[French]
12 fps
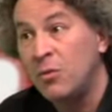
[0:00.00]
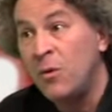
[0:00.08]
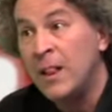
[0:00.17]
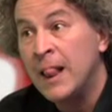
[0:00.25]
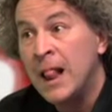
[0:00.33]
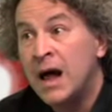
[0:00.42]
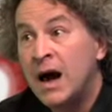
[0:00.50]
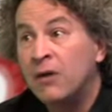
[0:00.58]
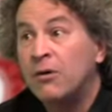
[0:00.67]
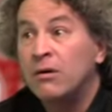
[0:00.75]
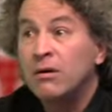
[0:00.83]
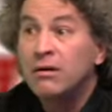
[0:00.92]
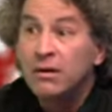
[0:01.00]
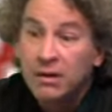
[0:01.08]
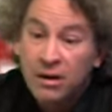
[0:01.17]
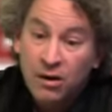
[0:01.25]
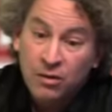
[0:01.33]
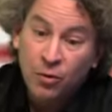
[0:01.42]
Bon, alors,
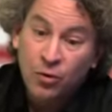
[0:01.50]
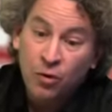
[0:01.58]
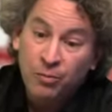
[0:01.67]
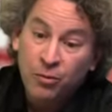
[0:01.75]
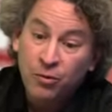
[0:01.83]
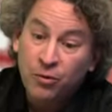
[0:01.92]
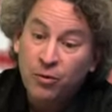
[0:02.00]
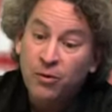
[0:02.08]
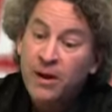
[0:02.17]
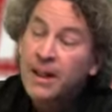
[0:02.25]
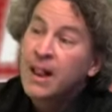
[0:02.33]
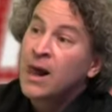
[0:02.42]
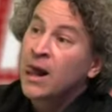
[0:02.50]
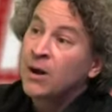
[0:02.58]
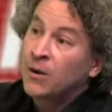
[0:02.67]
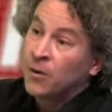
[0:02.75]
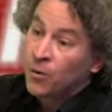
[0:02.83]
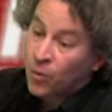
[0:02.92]
d'autant plus que
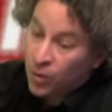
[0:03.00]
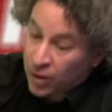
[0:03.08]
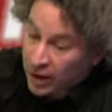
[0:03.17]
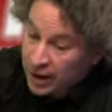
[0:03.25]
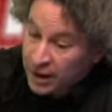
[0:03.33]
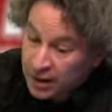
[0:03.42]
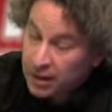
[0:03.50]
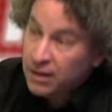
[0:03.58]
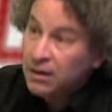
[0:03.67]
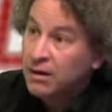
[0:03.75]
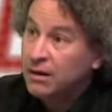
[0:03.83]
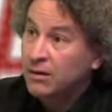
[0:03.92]
euh, ici,